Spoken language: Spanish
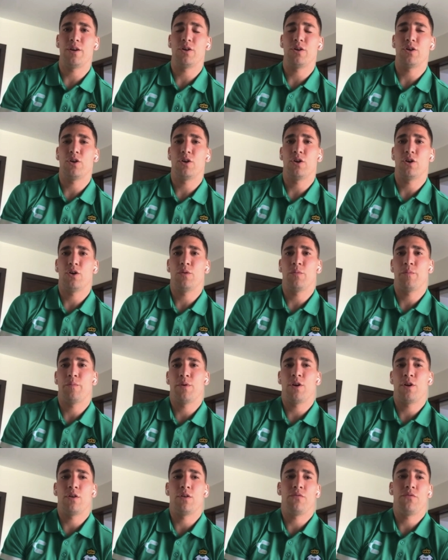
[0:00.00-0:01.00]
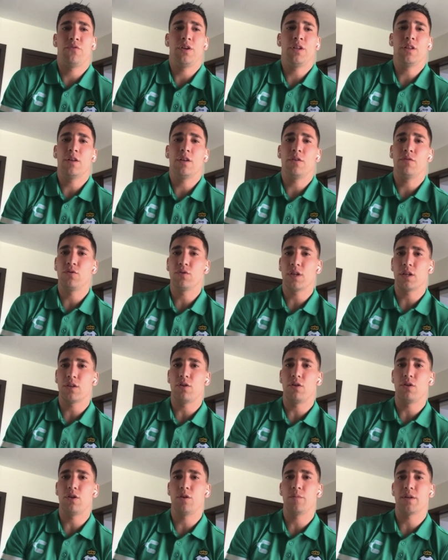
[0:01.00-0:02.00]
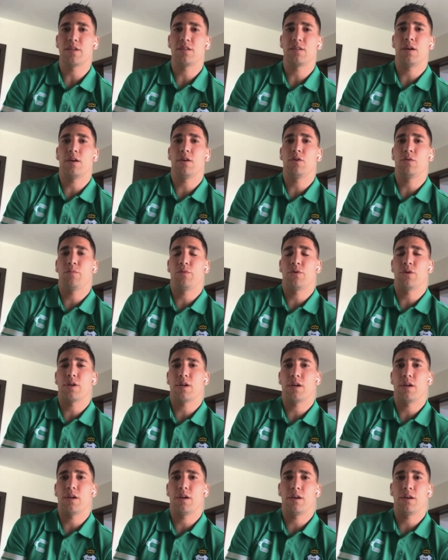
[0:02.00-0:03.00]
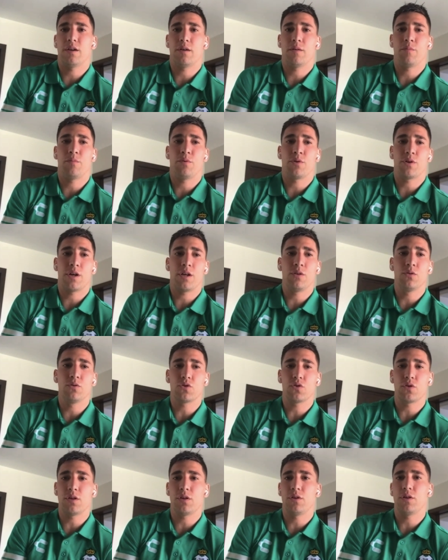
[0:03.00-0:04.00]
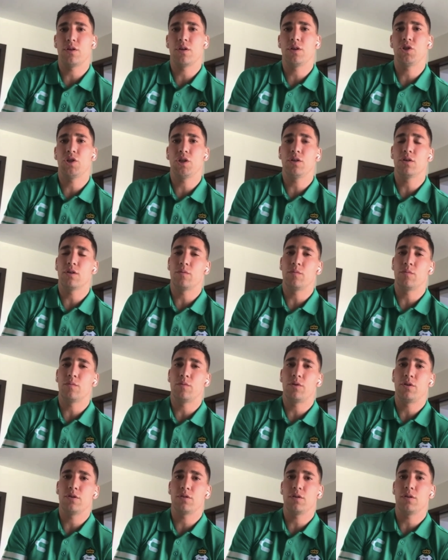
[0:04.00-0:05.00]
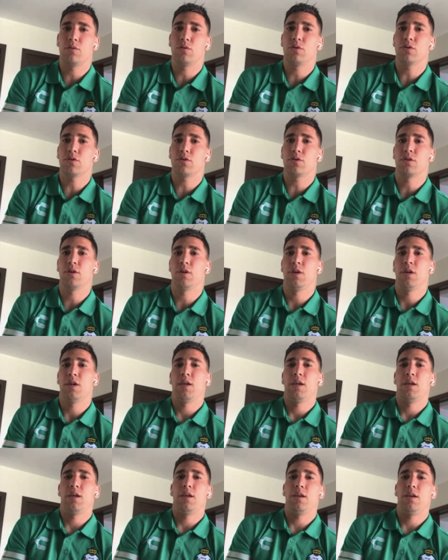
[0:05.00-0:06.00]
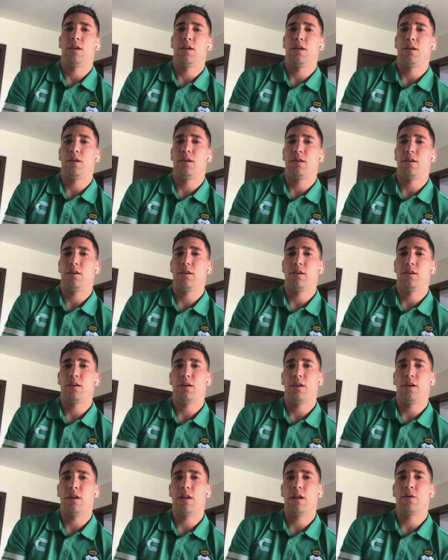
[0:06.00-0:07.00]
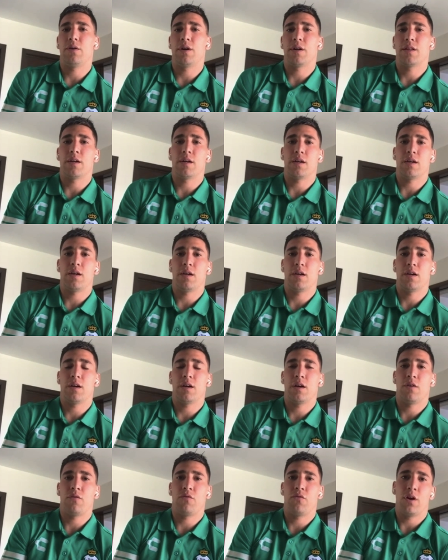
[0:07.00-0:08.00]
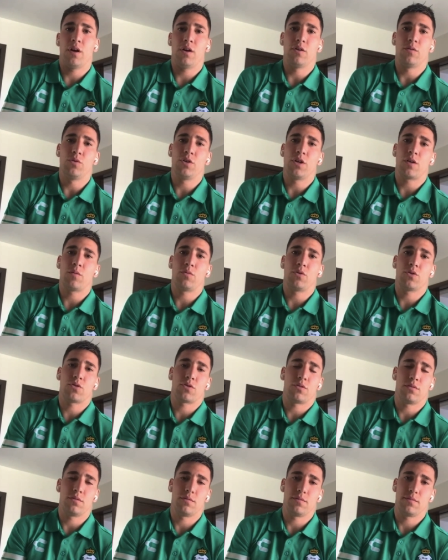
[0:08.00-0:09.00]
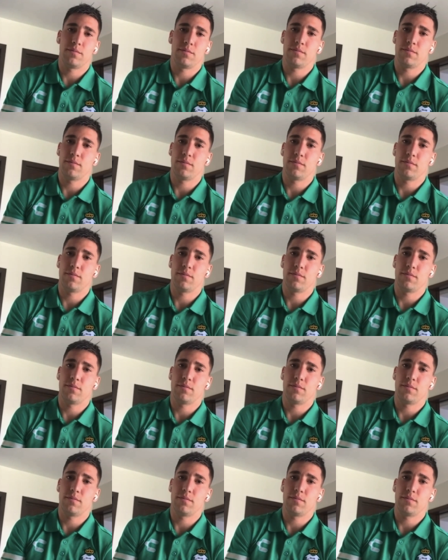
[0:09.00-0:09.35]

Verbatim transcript: pero, pero en fin disfrutándolo demasiado porque, porque era un sueño de chico, como lo decís vos, y, la verdad que fue algo muy hermoso.